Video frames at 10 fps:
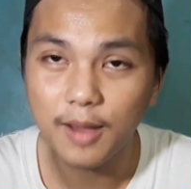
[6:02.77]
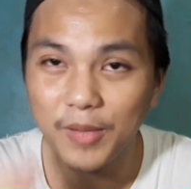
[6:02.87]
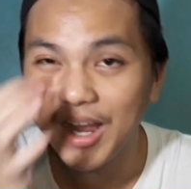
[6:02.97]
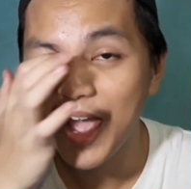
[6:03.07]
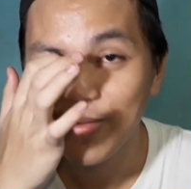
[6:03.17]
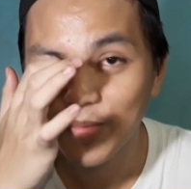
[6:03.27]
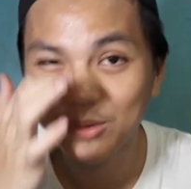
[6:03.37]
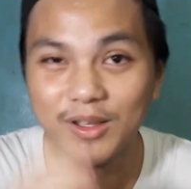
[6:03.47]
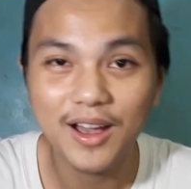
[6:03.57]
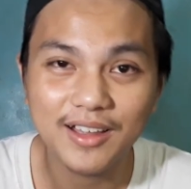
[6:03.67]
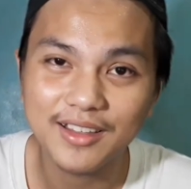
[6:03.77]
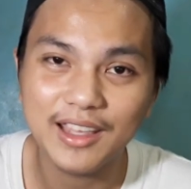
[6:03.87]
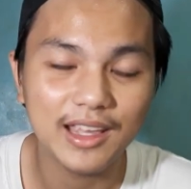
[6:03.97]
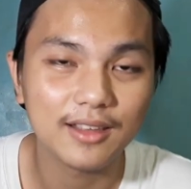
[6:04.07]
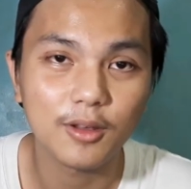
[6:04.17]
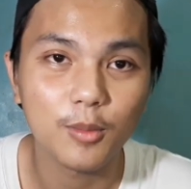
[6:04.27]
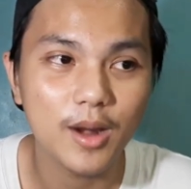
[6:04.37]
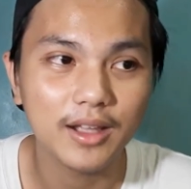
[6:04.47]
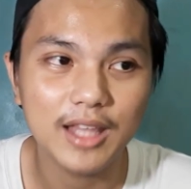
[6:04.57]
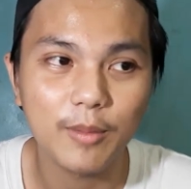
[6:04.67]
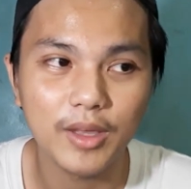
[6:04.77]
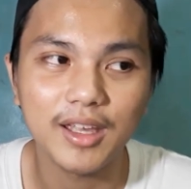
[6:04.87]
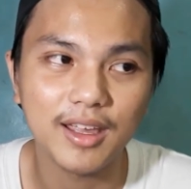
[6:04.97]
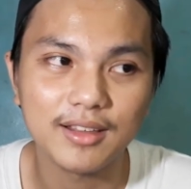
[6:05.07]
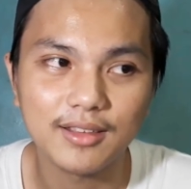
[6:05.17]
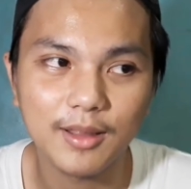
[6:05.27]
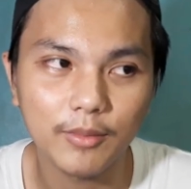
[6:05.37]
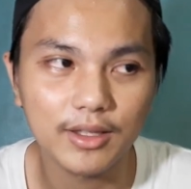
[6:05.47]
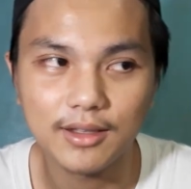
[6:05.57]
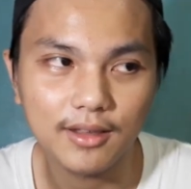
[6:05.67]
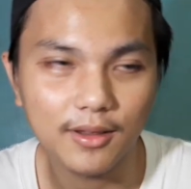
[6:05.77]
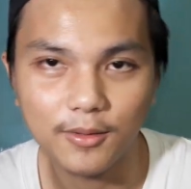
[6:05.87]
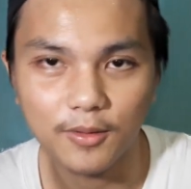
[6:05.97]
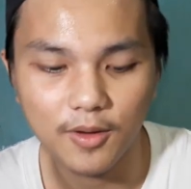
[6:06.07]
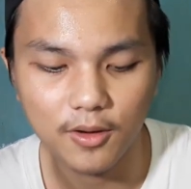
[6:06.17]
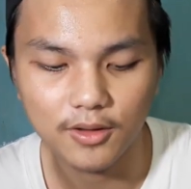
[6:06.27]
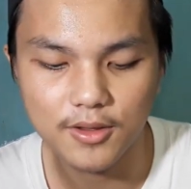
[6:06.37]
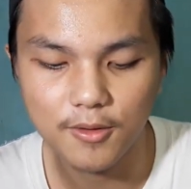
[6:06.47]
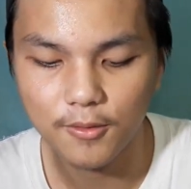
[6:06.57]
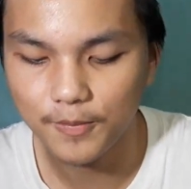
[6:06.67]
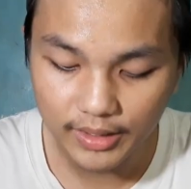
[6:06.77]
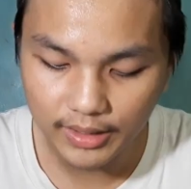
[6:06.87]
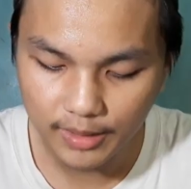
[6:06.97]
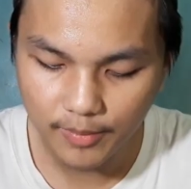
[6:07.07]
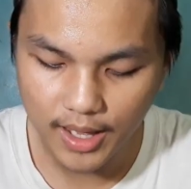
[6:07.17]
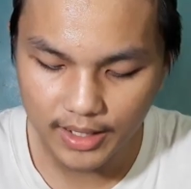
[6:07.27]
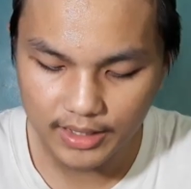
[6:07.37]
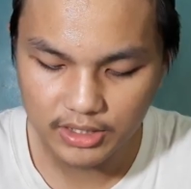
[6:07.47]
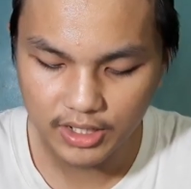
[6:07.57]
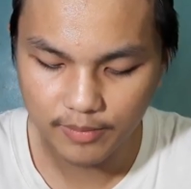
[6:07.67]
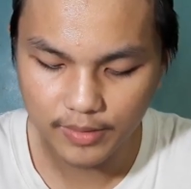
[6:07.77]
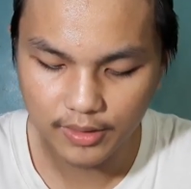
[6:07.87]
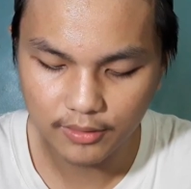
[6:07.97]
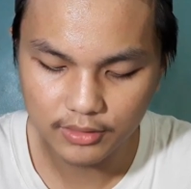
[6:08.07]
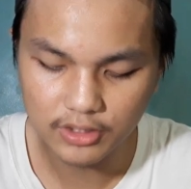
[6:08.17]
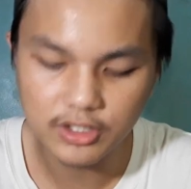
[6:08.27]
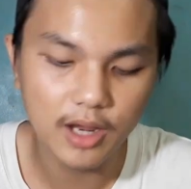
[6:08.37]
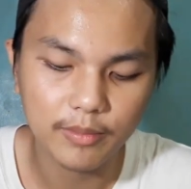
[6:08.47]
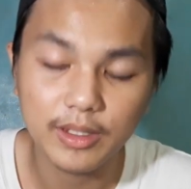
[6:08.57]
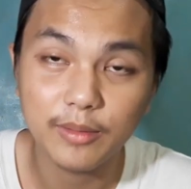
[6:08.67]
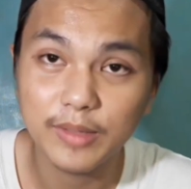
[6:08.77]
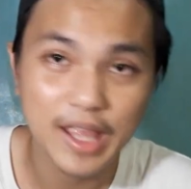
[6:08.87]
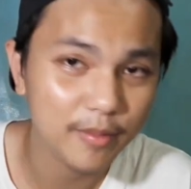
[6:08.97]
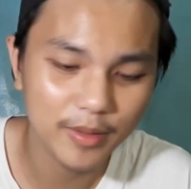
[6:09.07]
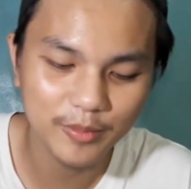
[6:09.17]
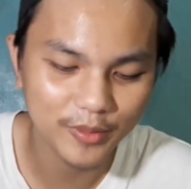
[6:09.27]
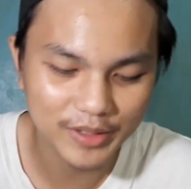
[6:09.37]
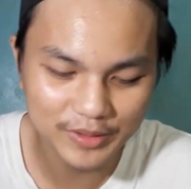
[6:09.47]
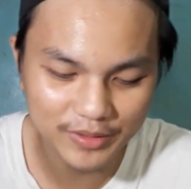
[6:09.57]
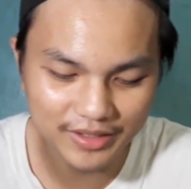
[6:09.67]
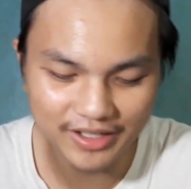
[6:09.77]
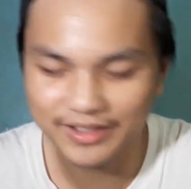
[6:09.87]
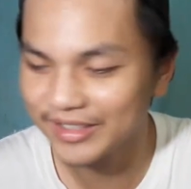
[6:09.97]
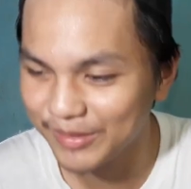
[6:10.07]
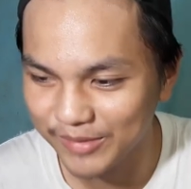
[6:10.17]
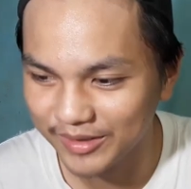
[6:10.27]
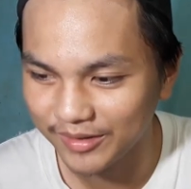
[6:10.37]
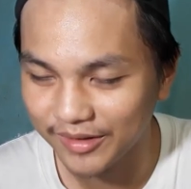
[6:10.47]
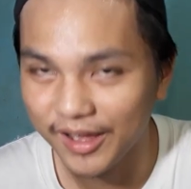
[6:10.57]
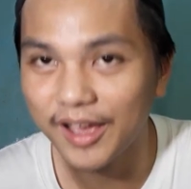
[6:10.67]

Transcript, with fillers: pag iPhone ka kasi, sobrang dami ng case na pwede sa'yo. Although, may kamahalan siya, pero sa Shopee, madaming mura doon. Saka sa Divisoria,